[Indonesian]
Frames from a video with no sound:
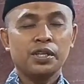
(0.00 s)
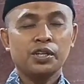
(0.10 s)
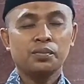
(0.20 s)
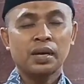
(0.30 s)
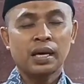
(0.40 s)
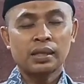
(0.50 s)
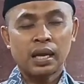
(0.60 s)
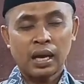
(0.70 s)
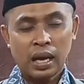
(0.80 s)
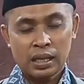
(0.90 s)
beliau
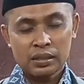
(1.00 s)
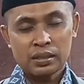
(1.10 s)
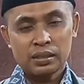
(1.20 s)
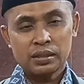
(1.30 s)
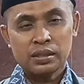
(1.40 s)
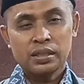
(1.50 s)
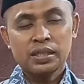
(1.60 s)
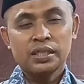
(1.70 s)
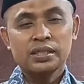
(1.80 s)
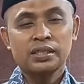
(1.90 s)
mengatakan
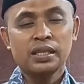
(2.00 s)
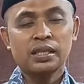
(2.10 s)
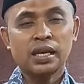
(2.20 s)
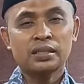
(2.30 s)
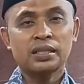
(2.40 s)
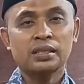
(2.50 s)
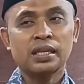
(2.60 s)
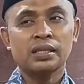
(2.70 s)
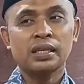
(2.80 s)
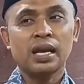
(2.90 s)
jika
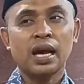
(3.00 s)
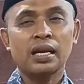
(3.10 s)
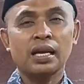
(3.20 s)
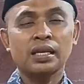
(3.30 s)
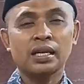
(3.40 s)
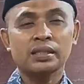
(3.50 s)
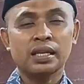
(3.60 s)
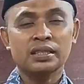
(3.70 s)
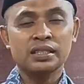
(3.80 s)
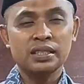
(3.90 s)
saja tidak ada yang
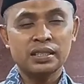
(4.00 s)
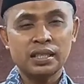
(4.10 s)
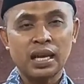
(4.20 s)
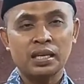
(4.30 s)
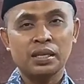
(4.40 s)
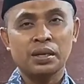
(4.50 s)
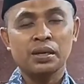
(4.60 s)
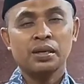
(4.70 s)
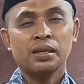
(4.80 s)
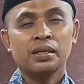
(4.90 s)
tersisa di
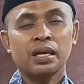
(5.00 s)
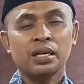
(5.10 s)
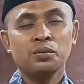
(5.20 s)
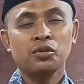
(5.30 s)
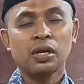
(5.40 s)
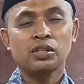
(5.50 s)
dari